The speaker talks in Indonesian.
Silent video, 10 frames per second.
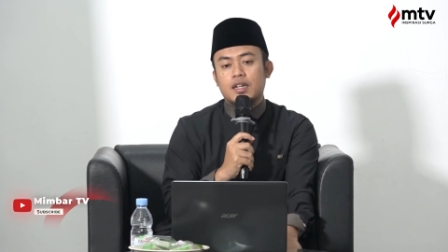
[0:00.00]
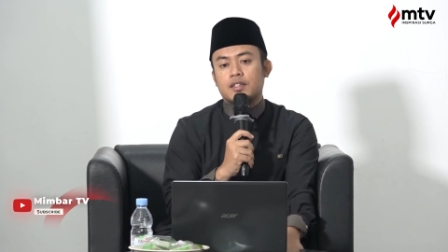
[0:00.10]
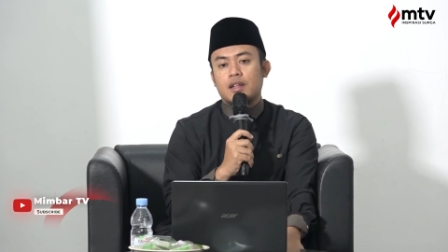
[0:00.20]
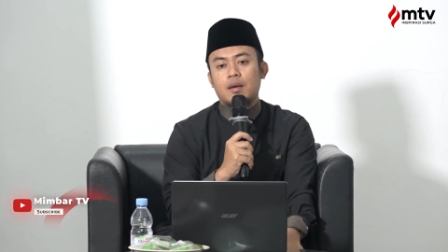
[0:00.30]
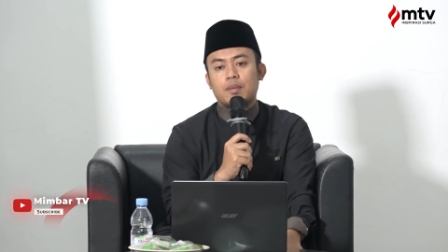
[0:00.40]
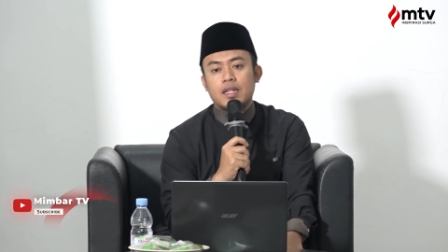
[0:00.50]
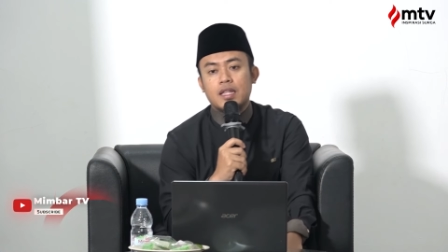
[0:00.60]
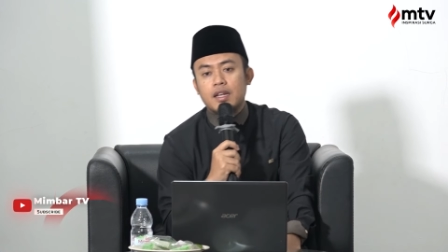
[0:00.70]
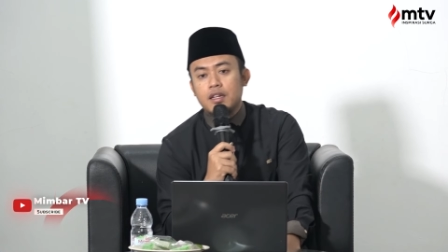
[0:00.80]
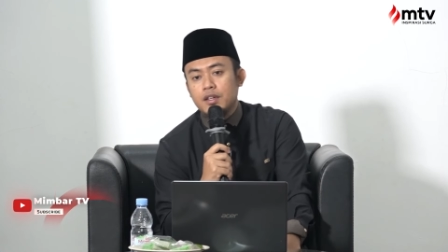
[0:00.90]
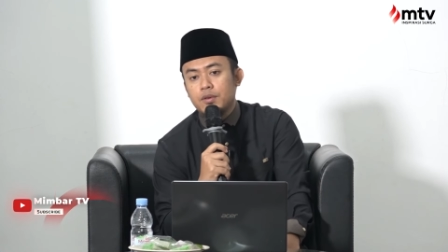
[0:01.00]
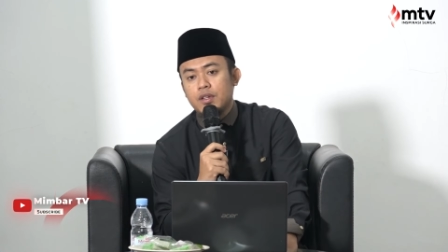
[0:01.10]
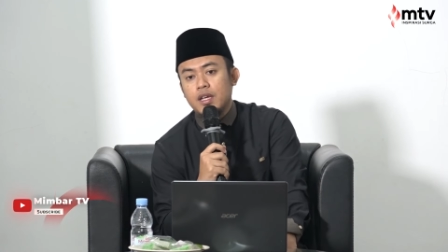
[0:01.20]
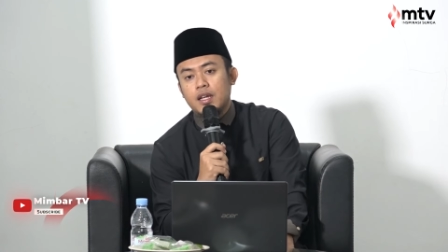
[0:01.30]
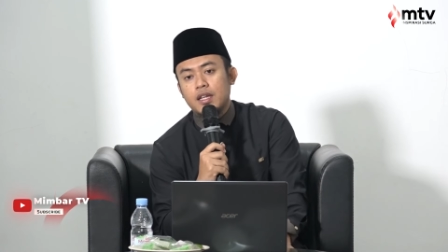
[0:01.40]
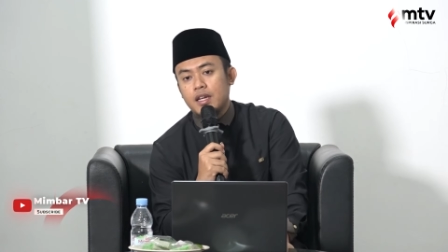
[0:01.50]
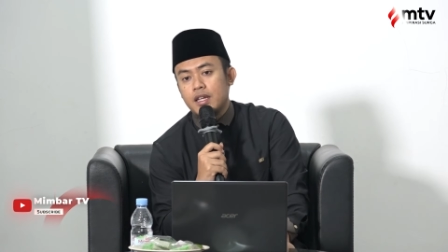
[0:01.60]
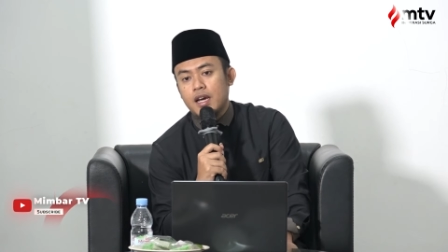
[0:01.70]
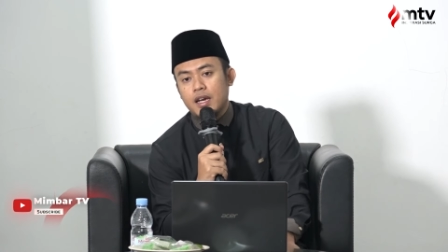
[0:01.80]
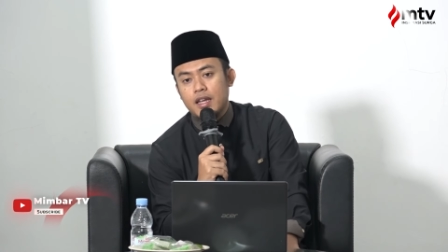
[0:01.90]
keselamatan di dunia dan di
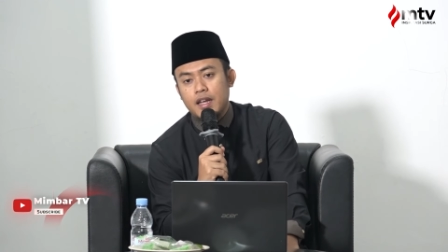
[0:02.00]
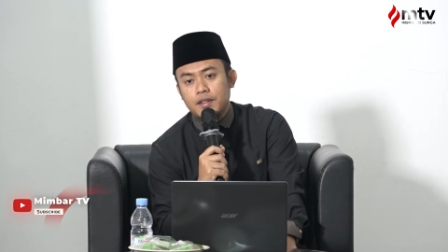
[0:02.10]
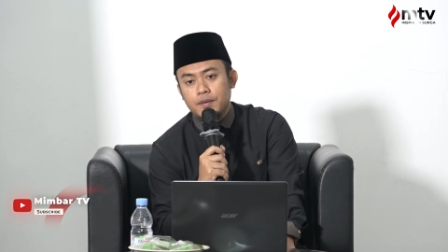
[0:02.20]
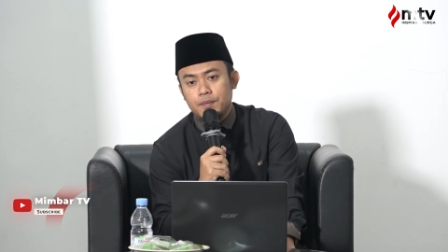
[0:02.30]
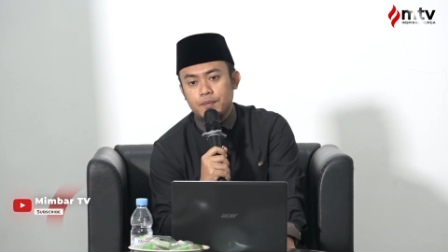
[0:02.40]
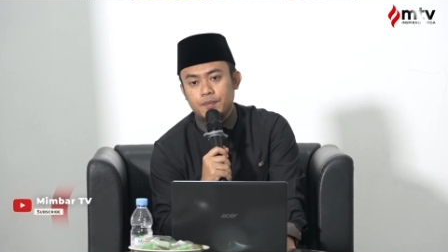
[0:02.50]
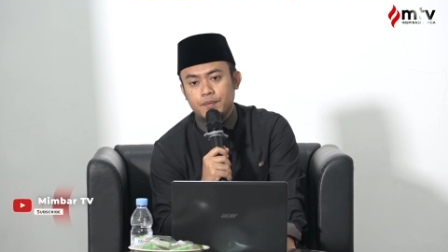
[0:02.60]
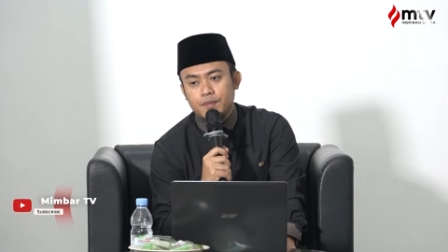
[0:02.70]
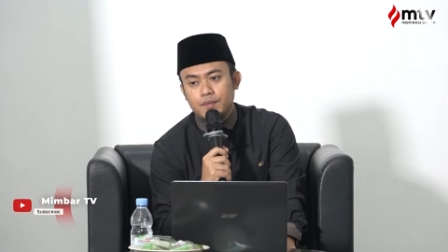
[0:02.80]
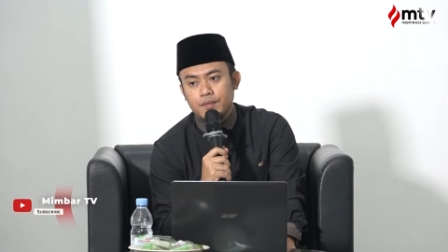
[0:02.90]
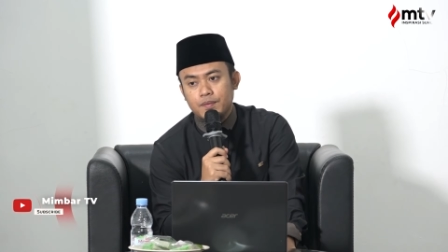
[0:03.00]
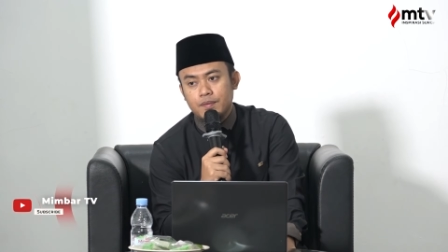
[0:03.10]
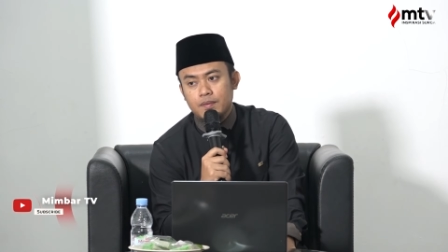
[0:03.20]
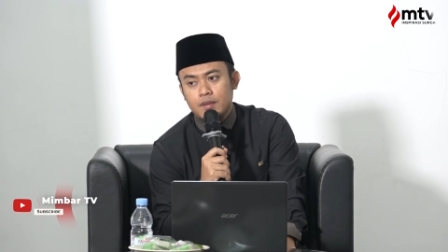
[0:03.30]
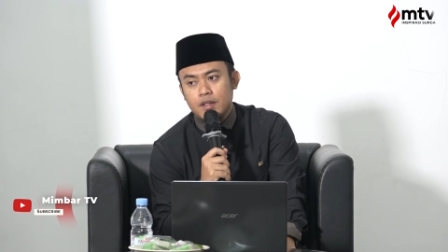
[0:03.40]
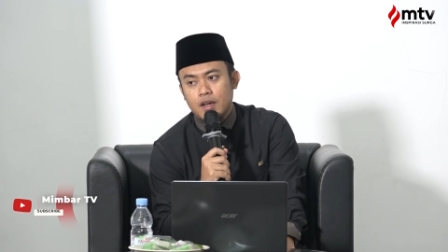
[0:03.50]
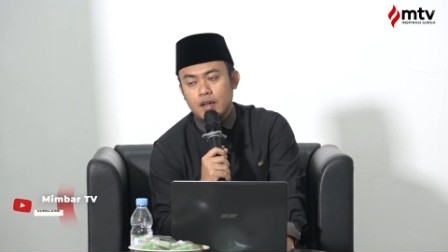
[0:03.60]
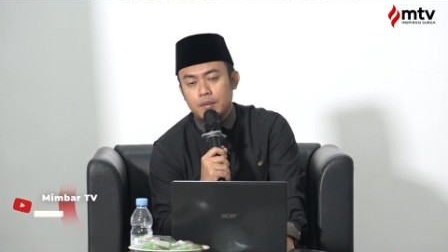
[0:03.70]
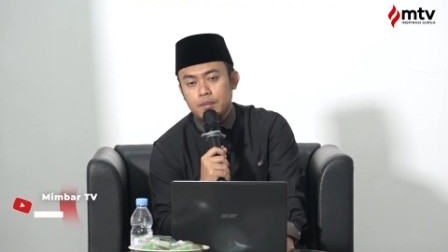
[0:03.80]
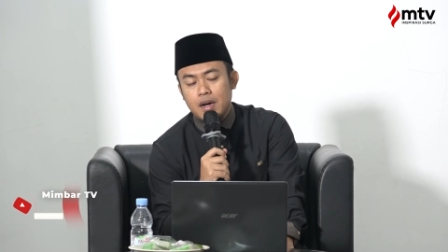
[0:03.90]
akhirat. Ya,
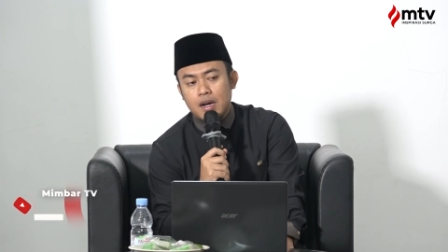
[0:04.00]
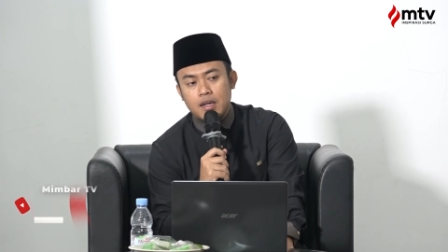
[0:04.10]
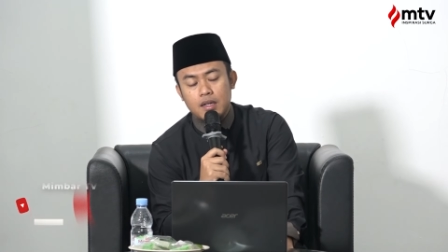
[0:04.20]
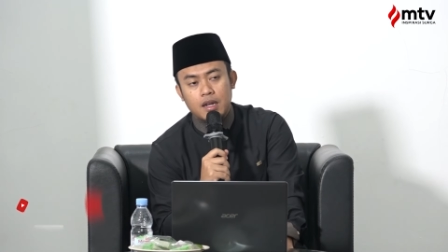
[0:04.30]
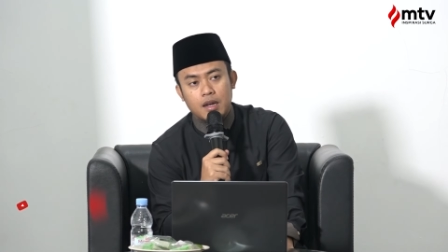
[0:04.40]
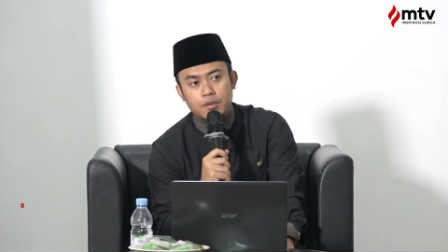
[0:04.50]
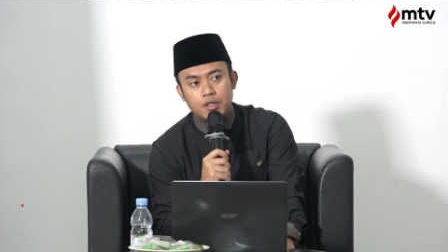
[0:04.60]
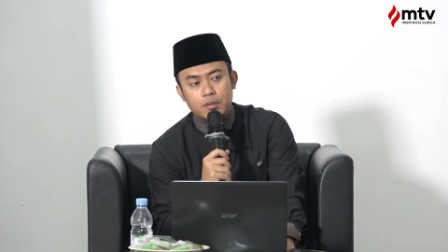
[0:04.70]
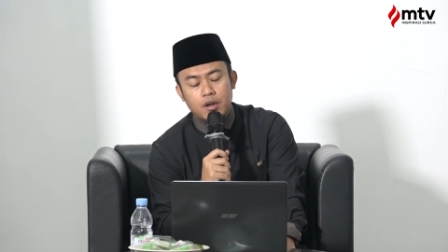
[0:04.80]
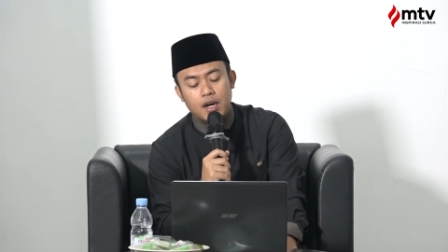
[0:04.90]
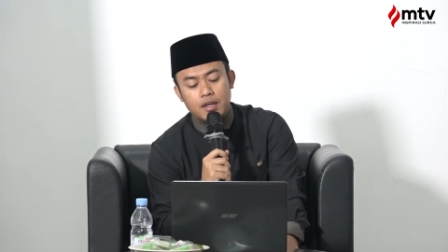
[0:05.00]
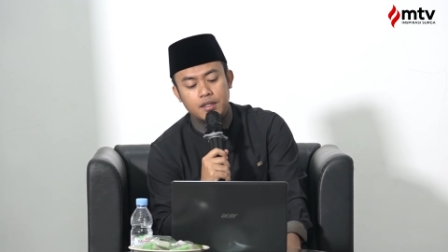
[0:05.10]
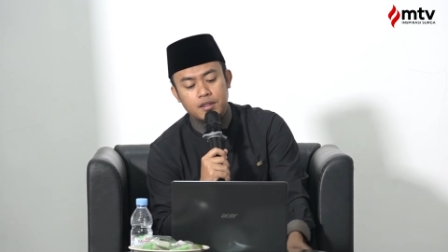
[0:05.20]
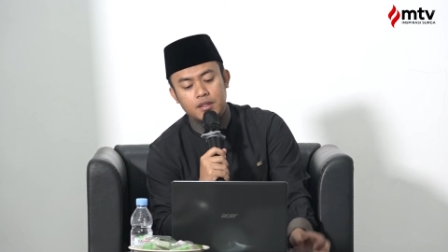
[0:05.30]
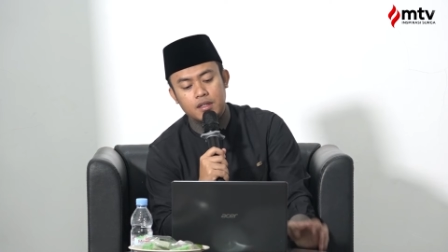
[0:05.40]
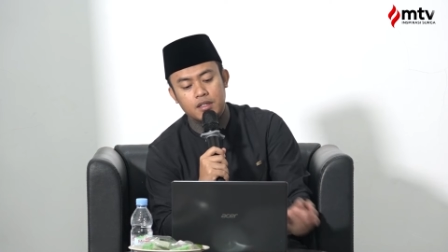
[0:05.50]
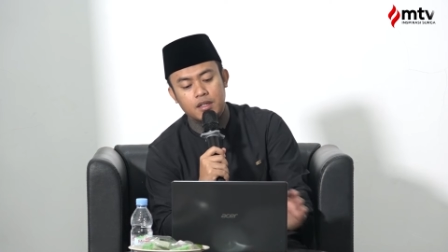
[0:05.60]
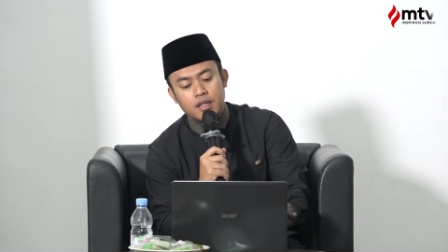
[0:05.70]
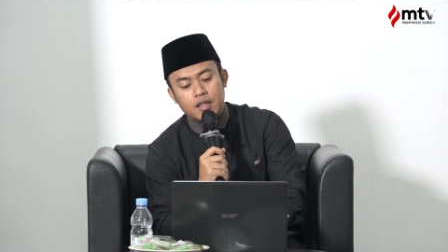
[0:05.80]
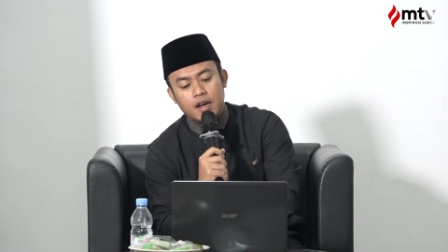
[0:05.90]
bahkan di dalam sebuah hadis
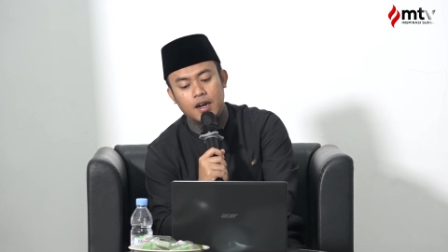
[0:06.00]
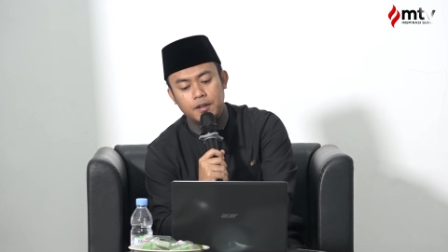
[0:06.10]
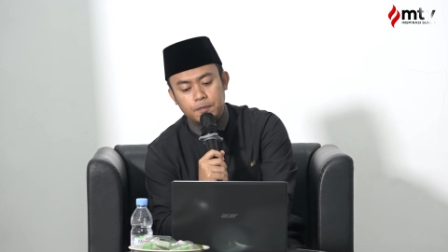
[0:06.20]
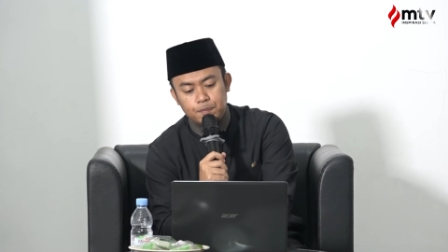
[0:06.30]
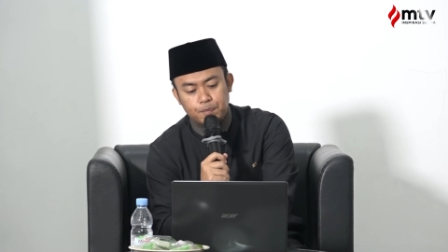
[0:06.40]
diceritakan,